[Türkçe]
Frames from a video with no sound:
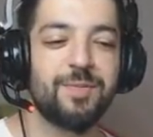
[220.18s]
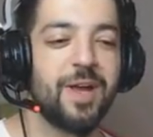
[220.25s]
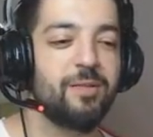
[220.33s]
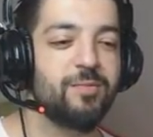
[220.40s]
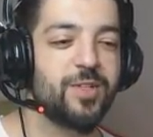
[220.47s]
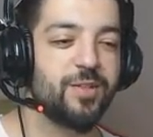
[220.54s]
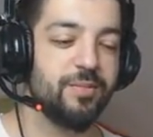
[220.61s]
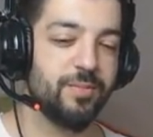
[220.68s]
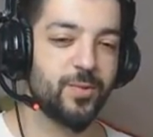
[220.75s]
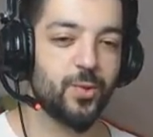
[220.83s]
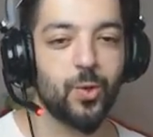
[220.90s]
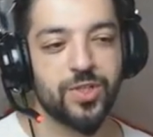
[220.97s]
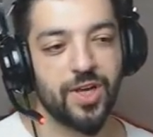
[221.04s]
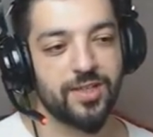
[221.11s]
Hiç beğenmedim.
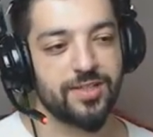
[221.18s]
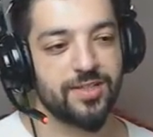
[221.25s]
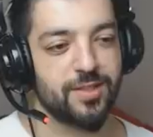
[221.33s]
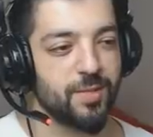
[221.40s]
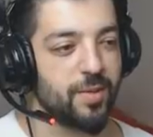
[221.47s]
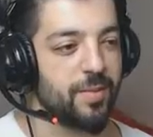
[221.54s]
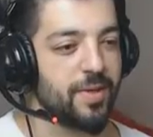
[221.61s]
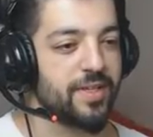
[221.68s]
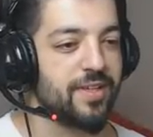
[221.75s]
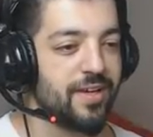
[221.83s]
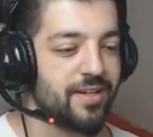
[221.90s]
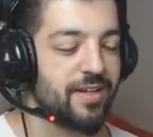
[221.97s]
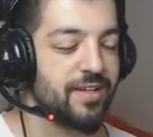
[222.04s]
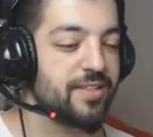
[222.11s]
Çok şanssızım demek
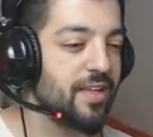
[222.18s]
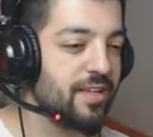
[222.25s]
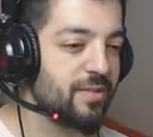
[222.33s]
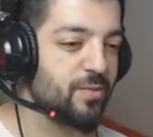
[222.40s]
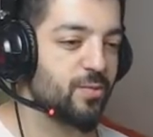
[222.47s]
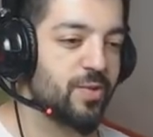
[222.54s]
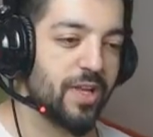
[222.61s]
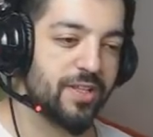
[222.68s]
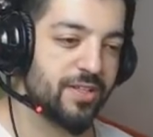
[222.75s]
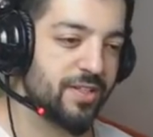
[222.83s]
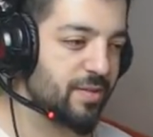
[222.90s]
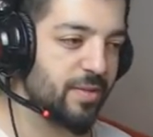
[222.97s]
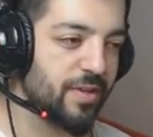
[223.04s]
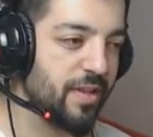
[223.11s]
ki arkadaşlar. Güzel
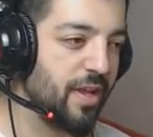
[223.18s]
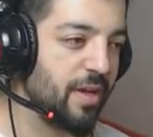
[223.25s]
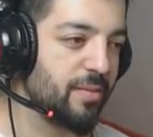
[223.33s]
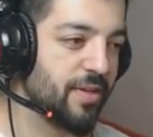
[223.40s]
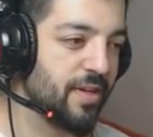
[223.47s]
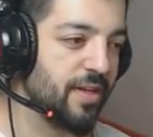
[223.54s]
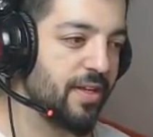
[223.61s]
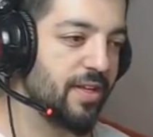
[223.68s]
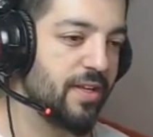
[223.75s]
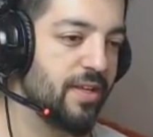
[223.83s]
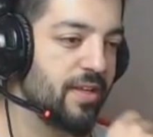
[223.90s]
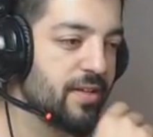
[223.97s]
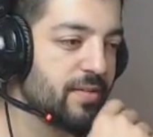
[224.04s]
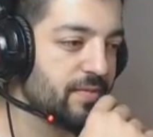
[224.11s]
çıkmadı ya bana.
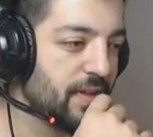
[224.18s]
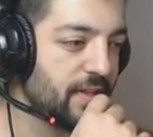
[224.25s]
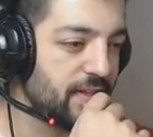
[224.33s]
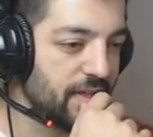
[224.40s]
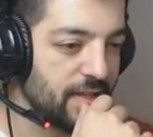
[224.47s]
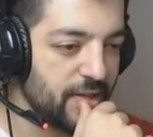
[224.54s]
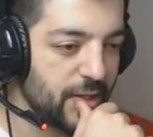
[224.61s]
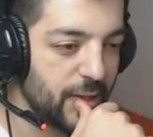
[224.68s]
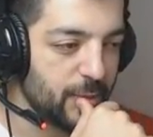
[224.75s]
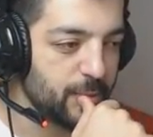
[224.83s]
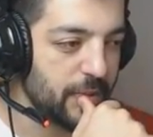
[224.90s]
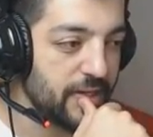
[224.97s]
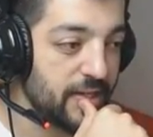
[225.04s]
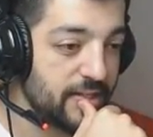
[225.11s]
Valla.
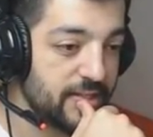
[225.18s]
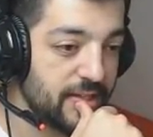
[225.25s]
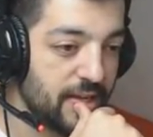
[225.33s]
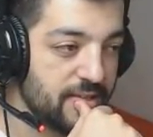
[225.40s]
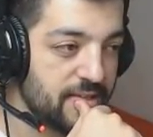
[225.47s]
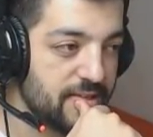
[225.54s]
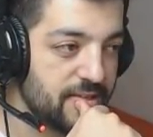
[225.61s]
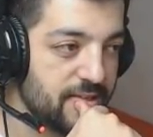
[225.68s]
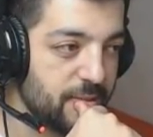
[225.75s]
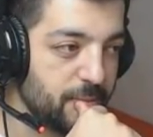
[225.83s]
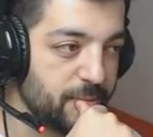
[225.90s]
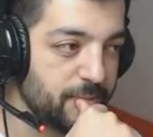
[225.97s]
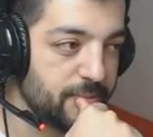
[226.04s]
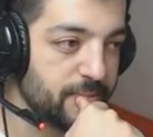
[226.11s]
baya
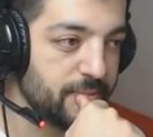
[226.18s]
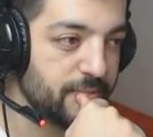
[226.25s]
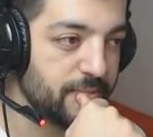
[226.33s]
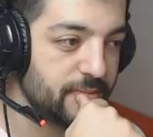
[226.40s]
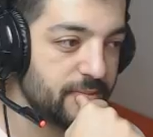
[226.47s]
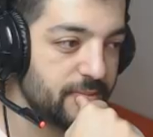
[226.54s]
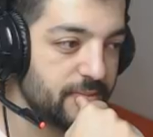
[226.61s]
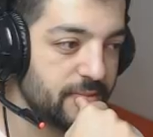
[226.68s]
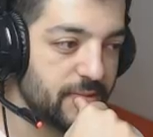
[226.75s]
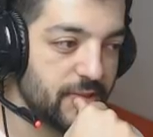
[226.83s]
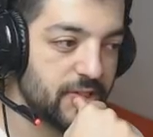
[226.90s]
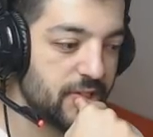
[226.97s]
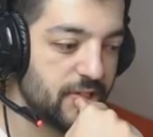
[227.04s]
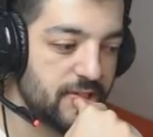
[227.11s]
şanssızım.
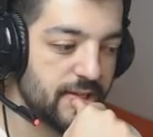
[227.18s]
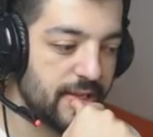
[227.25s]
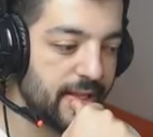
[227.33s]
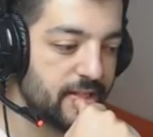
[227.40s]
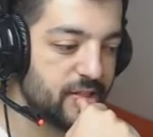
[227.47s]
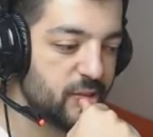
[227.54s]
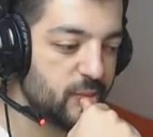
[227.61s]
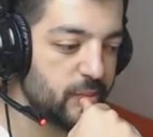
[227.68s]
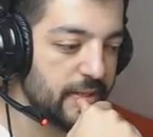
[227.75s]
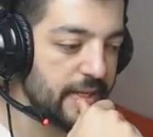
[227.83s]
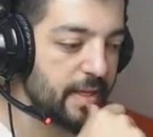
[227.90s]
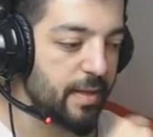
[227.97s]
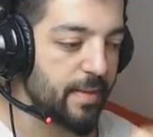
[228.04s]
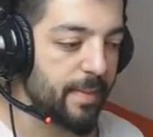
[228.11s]
Hiç iyi şeyler
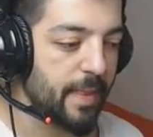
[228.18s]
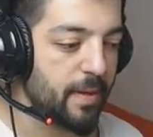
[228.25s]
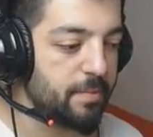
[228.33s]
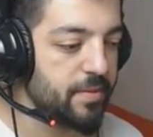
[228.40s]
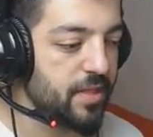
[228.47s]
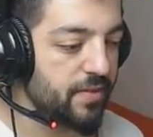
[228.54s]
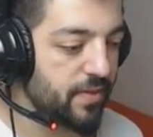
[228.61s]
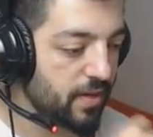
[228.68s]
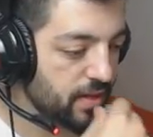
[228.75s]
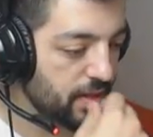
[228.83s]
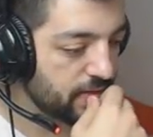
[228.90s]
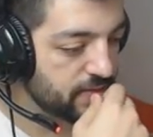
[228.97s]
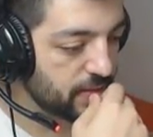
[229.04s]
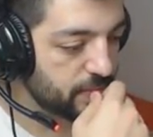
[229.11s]
çıkmadı. Ha bir defa
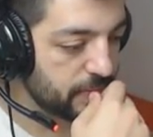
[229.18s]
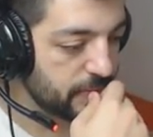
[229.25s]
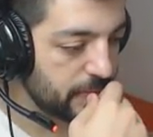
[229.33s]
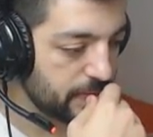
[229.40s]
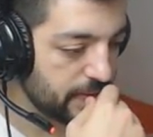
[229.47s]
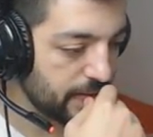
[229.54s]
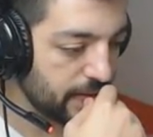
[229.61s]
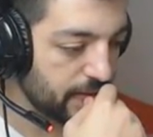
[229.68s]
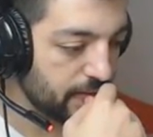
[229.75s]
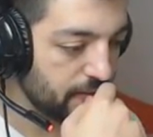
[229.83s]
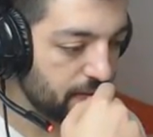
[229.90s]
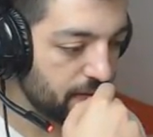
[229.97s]
da açsam bilmiyorum ki.